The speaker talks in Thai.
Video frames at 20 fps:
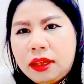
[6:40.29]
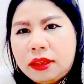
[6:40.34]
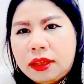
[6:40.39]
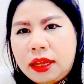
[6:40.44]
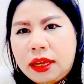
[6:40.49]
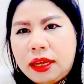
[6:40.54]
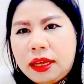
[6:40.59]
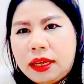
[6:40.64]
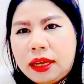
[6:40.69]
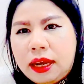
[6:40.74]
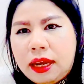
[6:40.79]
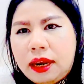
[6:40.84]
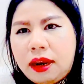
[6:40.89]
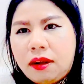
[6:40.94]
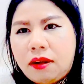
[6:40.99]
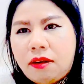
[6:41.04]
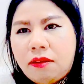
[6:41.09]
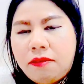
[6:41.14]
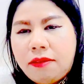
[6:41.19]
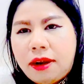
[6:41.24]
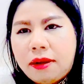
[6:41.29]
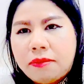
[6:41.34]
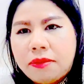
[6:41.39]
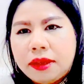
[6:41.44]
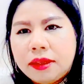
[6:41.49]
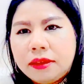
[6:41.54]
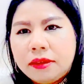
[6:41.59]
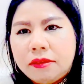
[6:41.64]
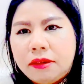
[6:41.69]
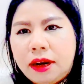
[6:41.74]
นาฬิกาเราก็ฝังเพ
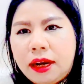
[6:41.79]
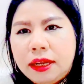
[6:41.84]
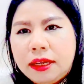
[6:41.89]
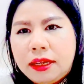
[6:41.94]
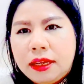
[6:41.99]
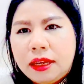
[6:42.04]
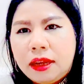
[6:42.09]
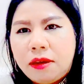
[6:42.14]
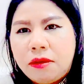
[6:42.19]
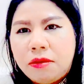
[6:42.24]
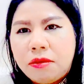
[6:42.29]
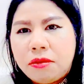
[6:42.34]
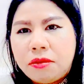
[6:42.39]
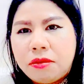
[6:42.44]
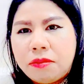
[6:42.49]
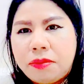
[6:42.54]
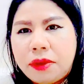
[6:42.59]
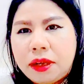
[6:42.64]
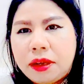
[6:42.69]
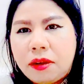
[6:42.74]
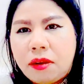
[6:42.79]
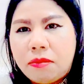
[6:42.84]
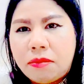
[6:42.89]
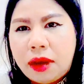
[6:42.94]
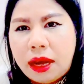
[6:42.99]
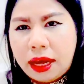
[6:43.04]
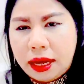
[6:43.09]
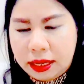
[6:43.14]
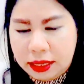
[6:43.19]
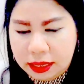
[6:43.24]
ชรแต่ว่าอันนี้เราเป็นดอก
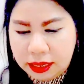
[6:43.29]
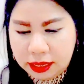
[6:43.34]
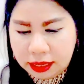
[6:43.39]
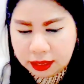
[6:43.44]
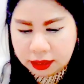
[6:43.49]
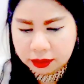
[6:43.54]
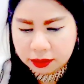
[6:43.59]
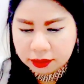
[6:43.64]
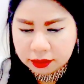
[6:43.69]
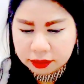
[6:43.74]
ไม้นะคะ